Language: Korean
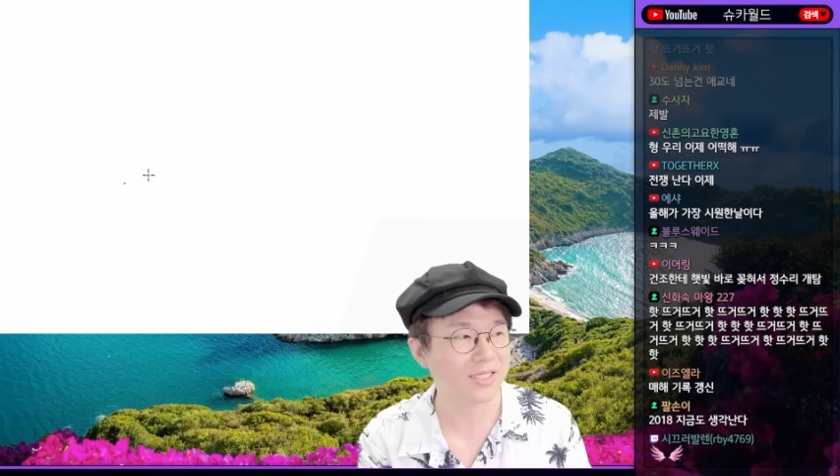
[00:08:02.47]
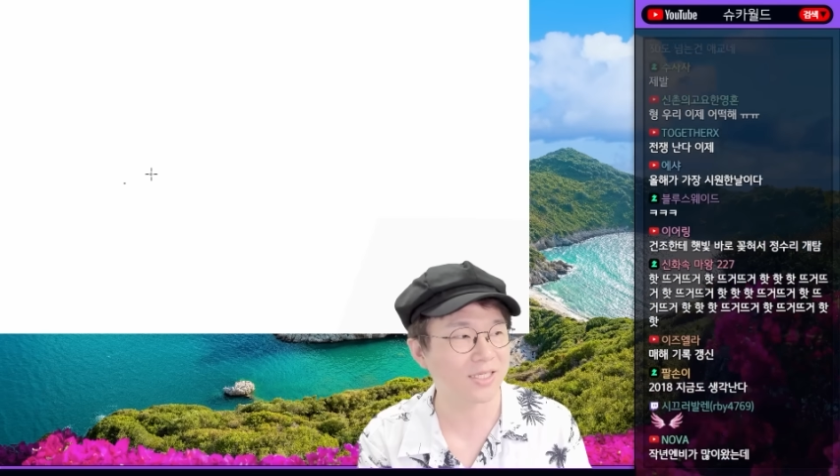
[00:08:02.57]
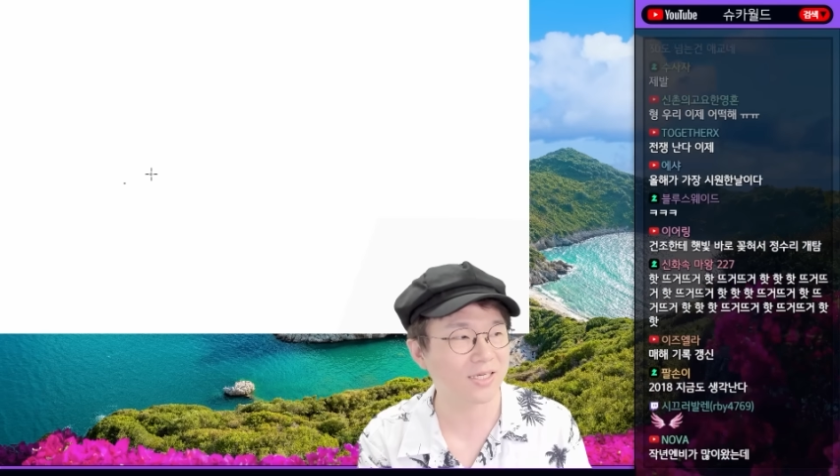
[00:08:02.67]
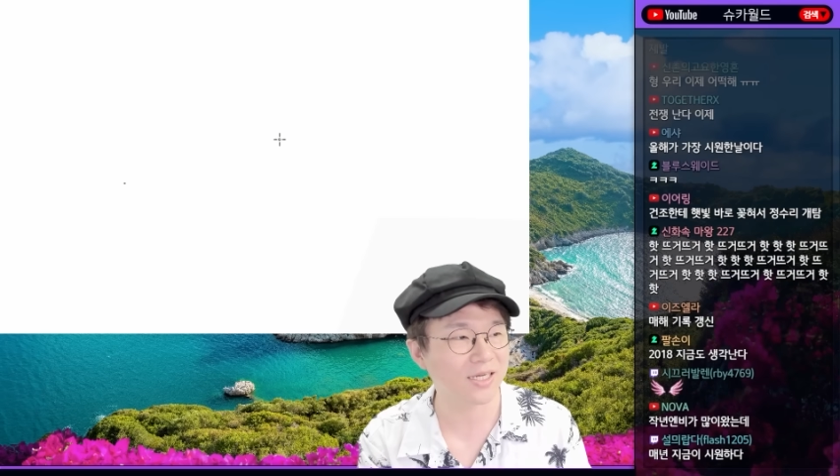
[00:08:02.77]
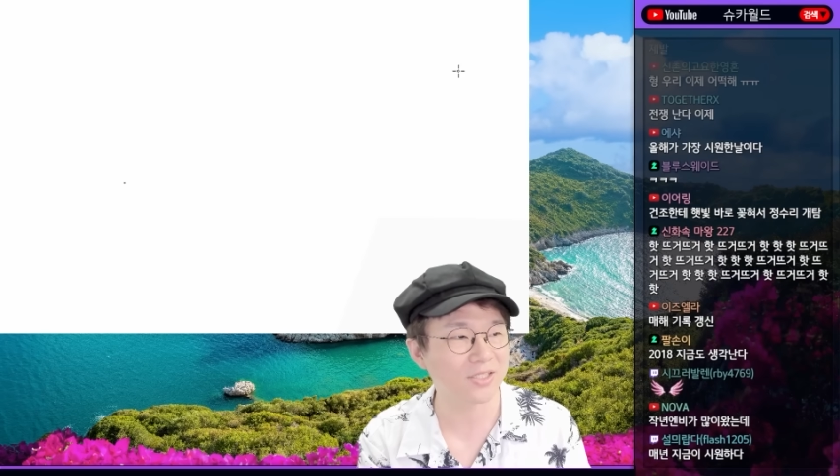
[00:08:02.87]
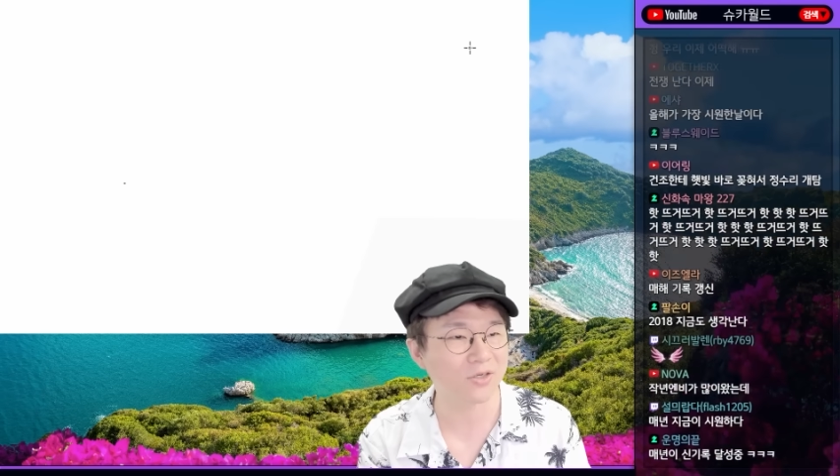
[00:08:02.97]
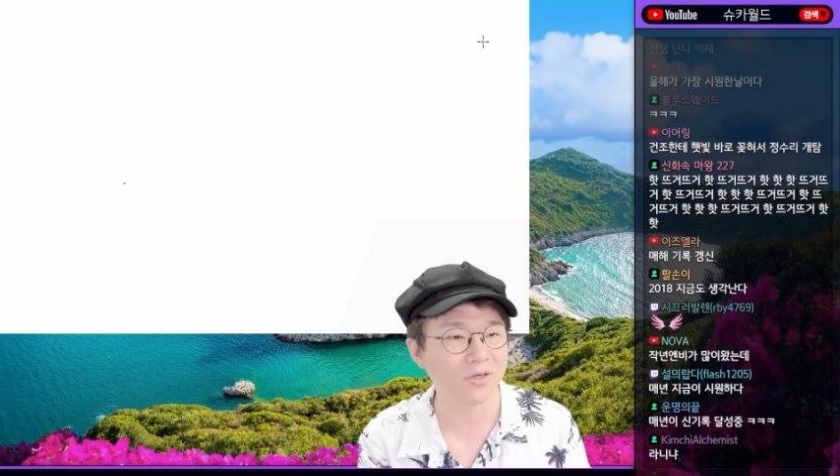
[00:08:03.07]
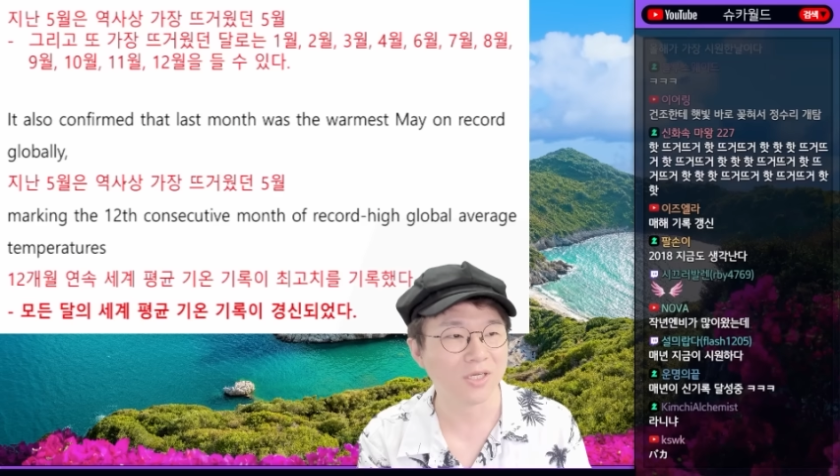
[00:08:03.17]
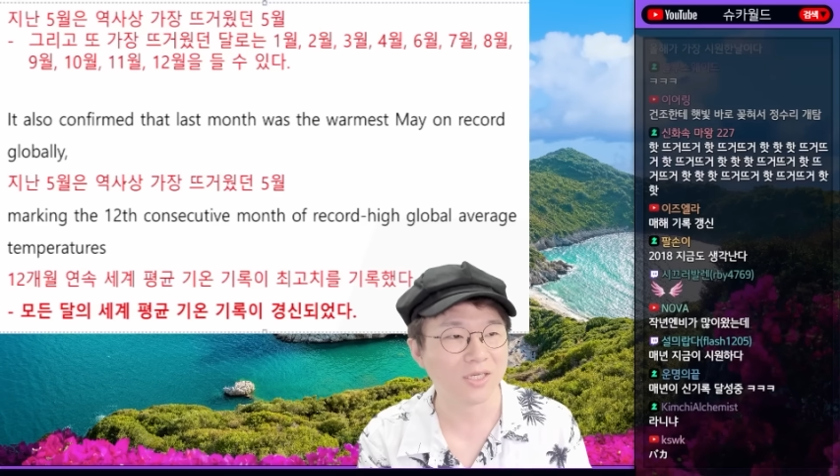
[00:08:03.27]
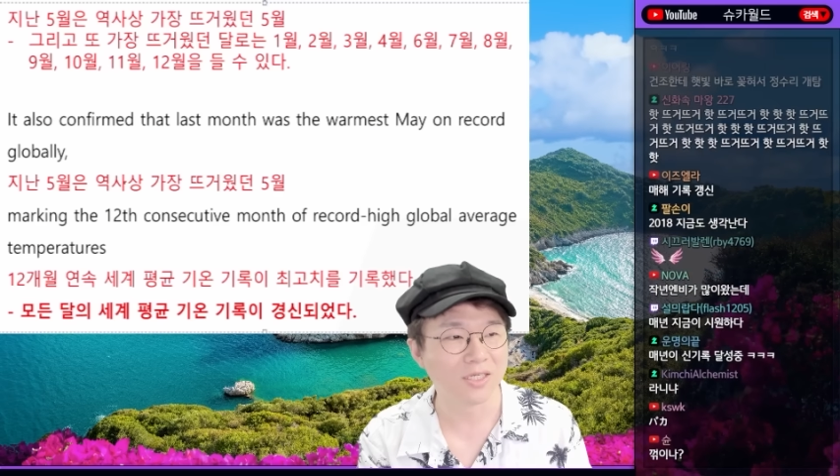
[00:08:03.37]
예상을 하죠.
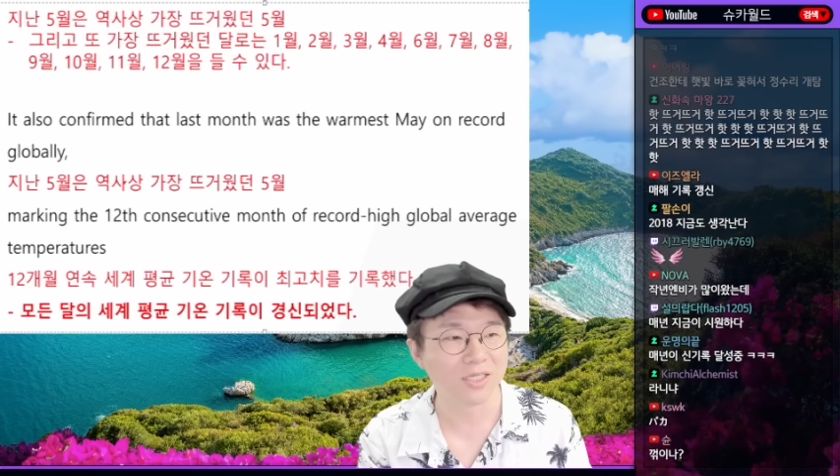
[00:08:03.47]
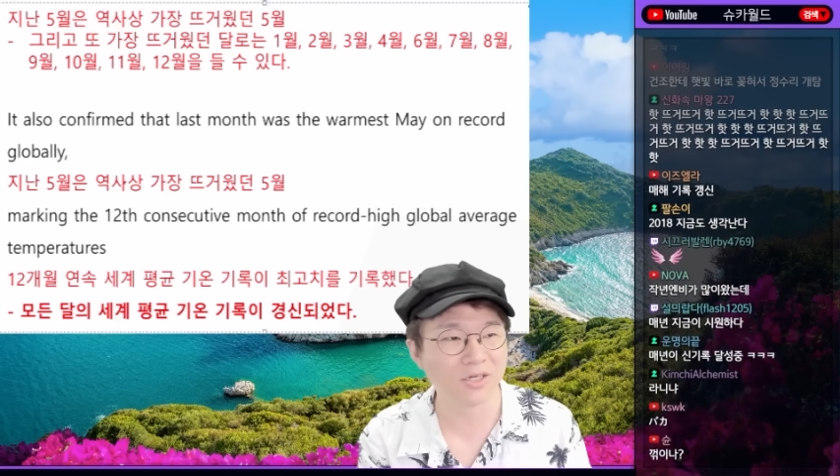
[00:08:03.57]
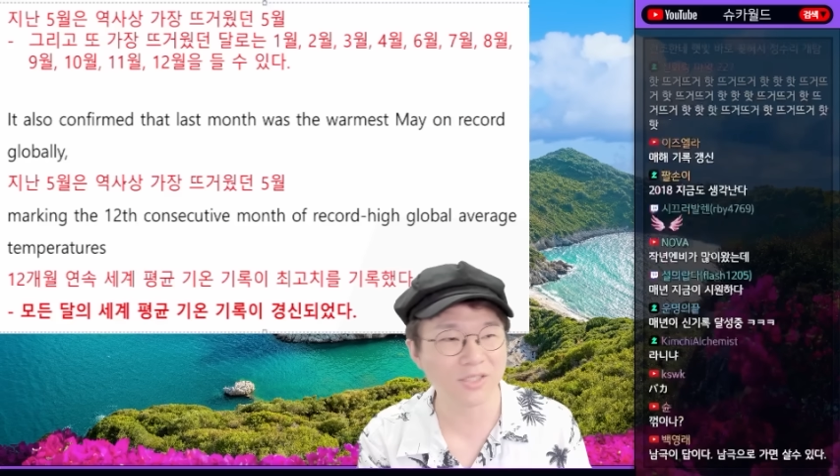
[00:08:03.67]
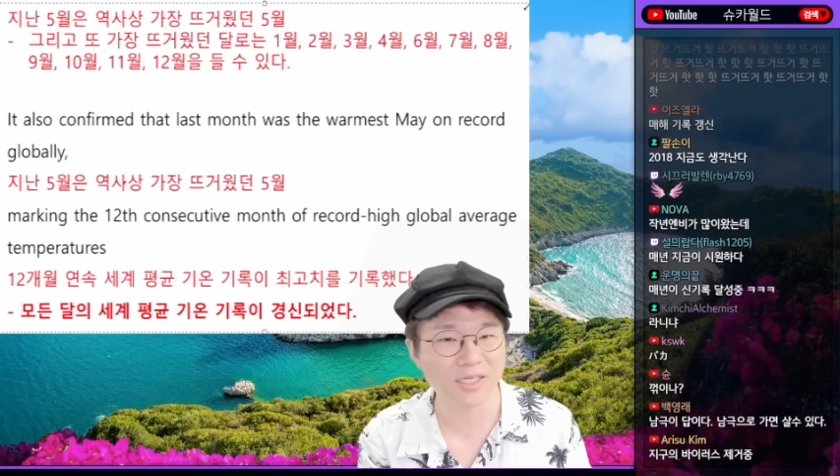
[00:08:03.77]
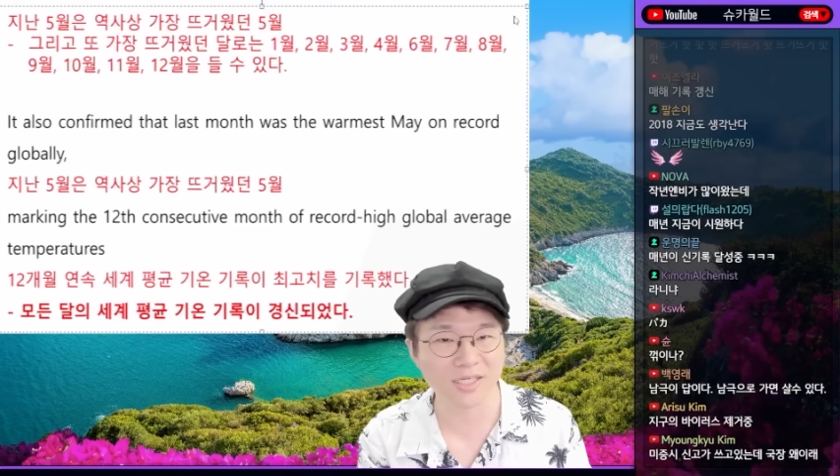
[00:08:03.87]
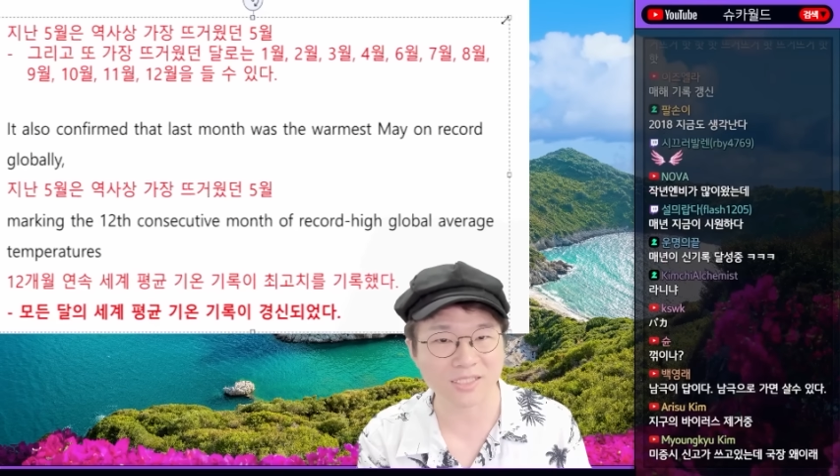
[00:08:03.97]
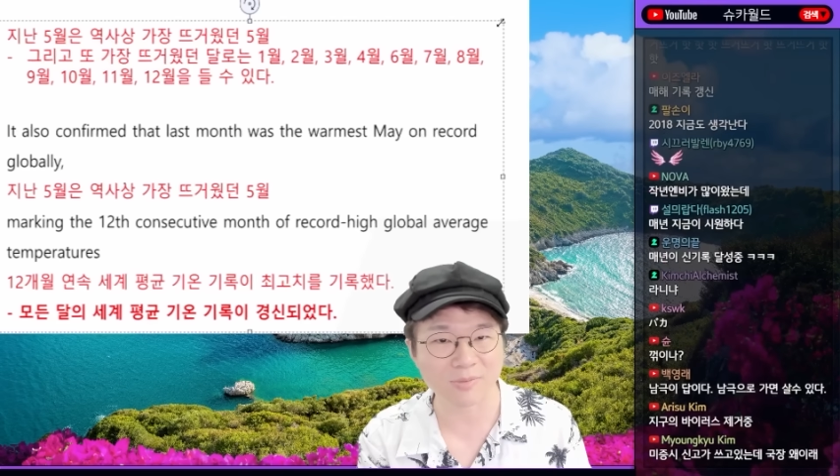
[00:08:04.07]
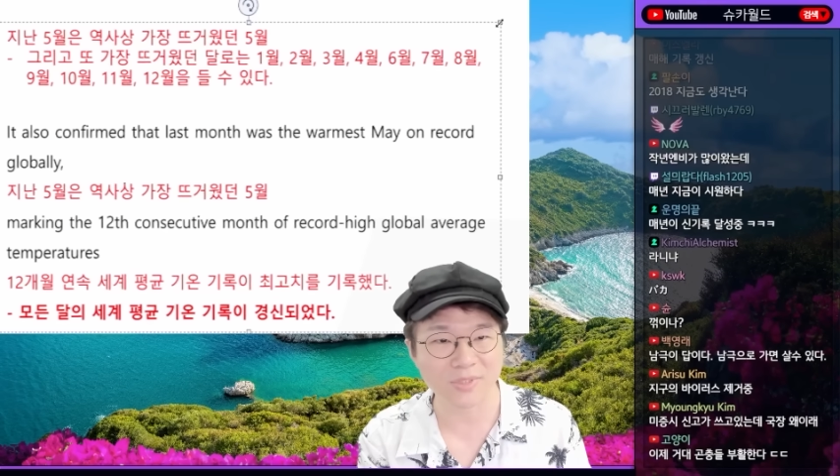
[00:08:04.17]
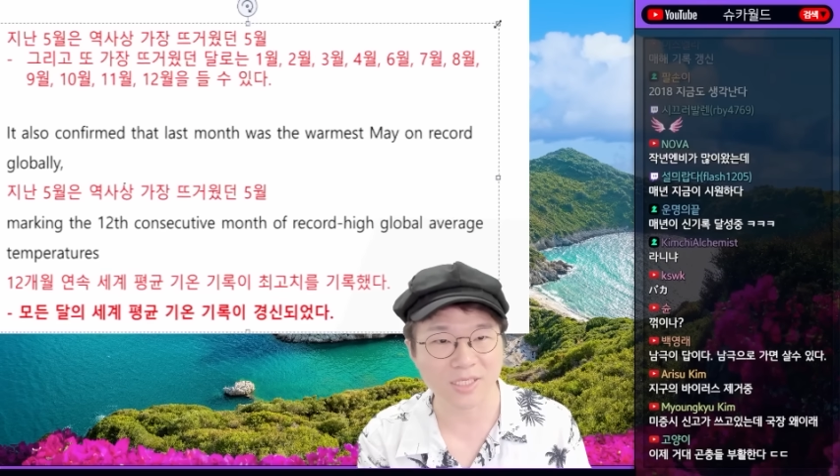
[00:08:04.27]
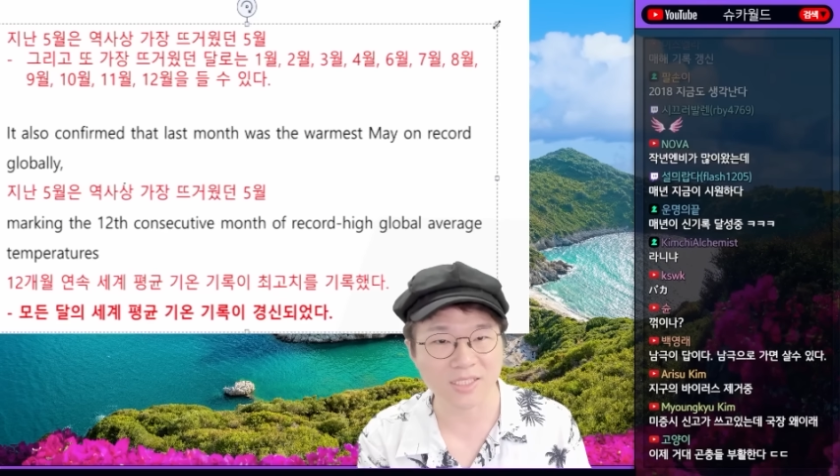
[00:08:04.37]
이런 얘기를 했습니다.